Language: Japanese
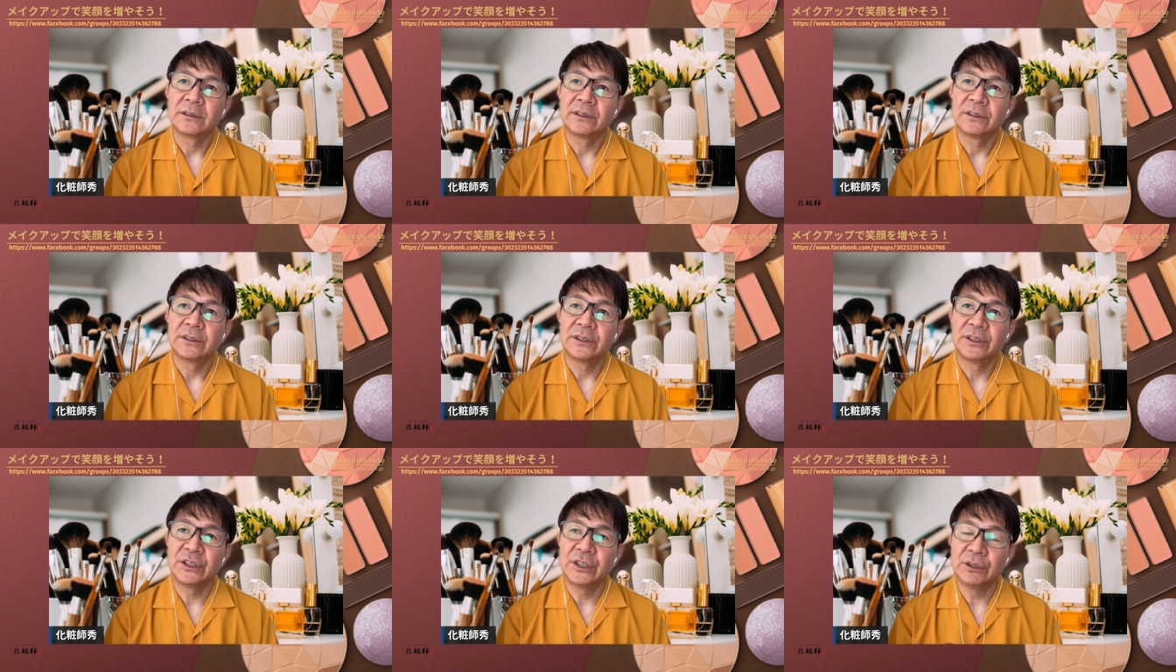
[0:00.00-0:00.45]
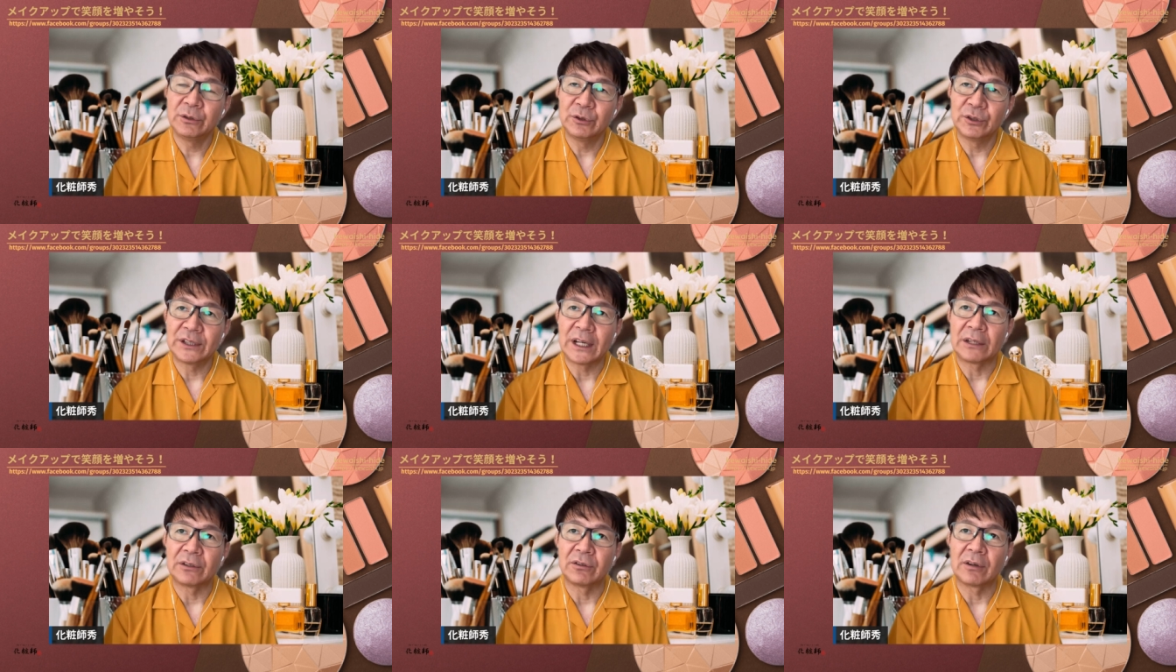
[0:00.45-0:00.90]
仕
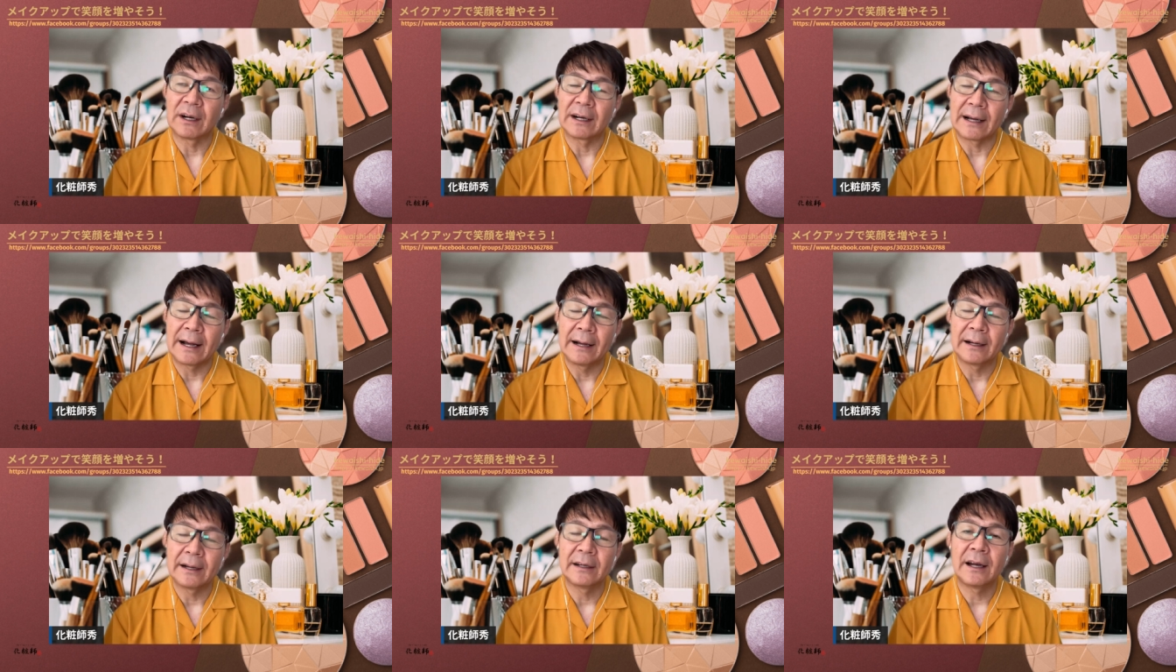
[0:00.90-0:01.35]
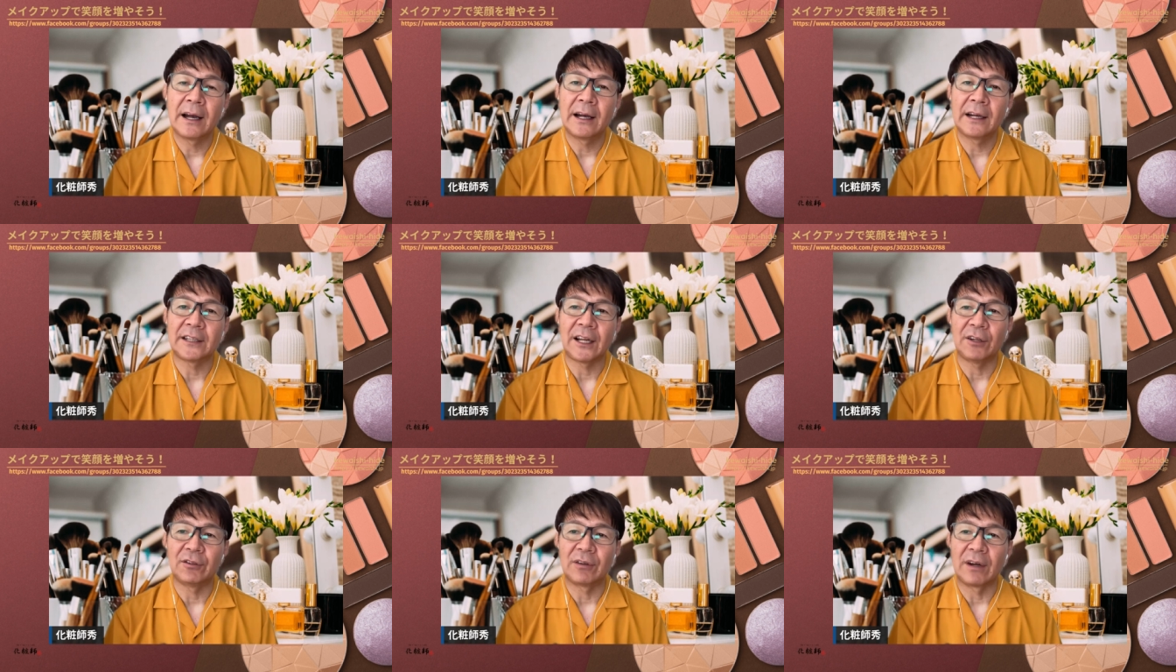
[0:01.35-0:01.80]
草とか考え
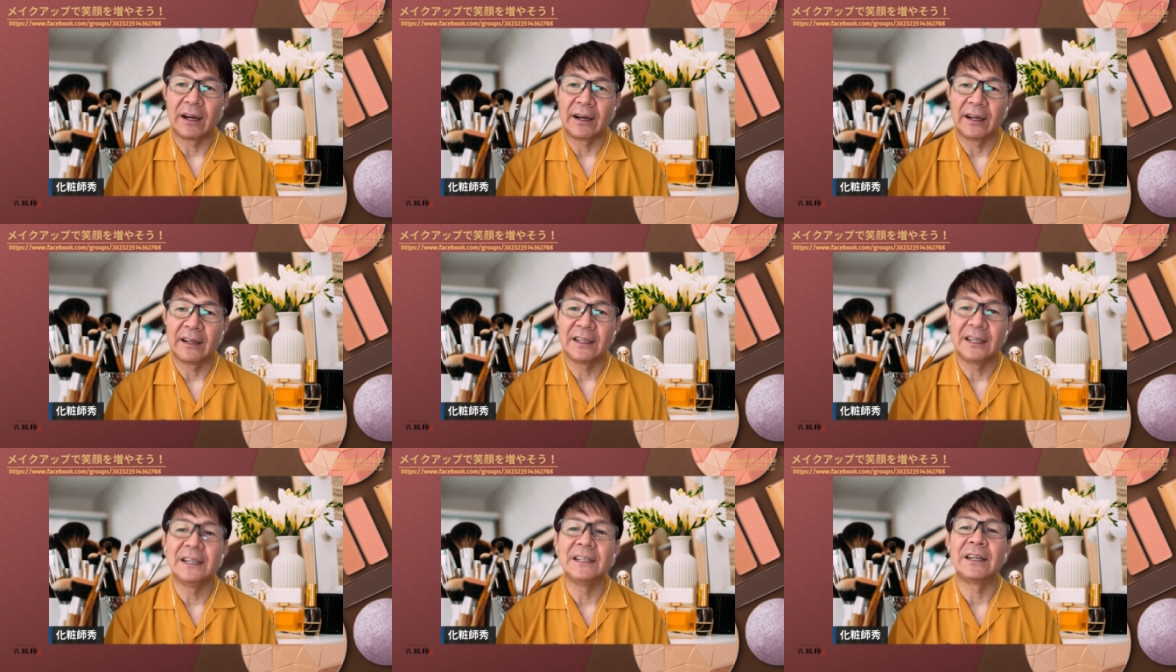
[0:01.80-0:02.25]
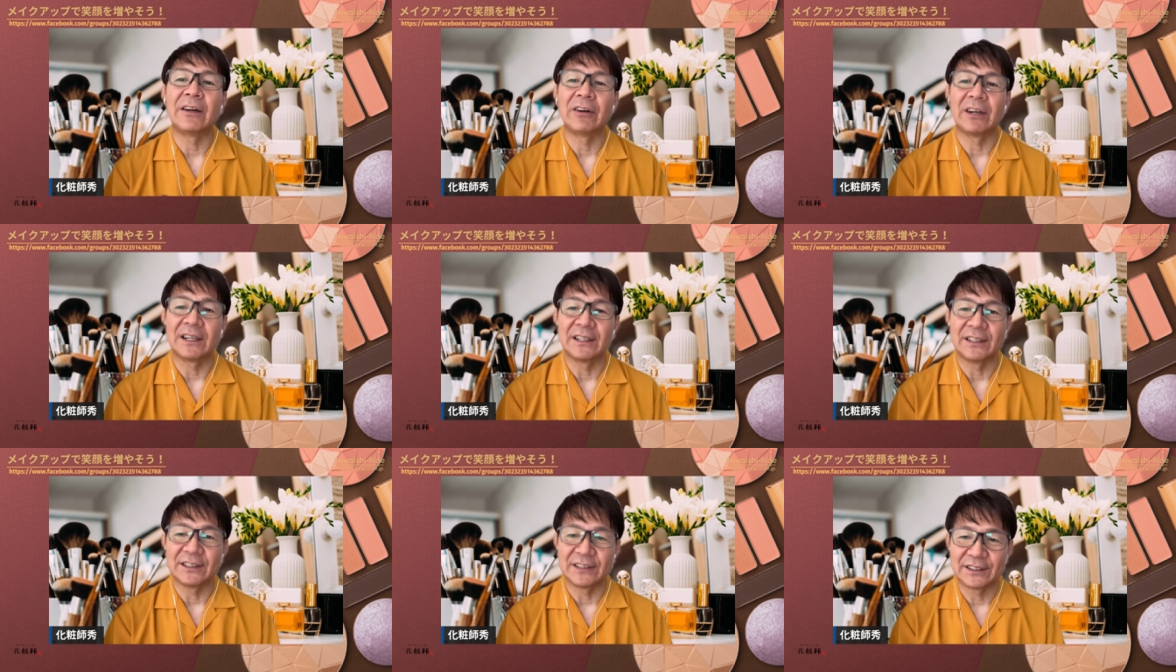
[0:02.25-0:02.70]
方とかね聞いたわ
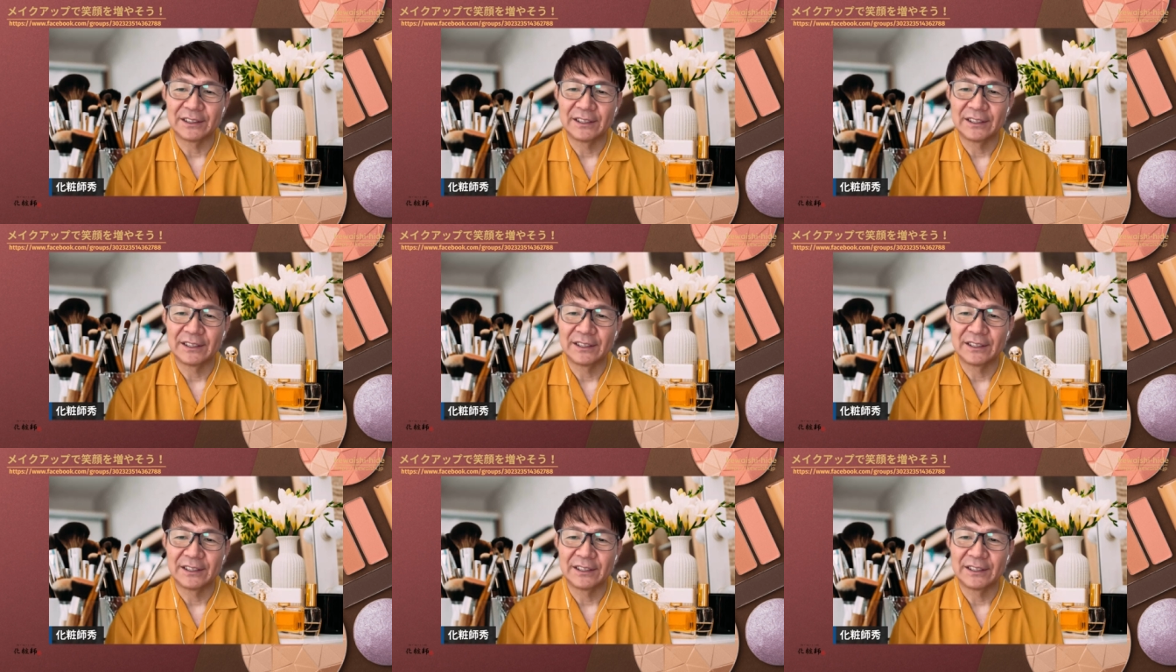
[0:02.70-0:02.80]
けです。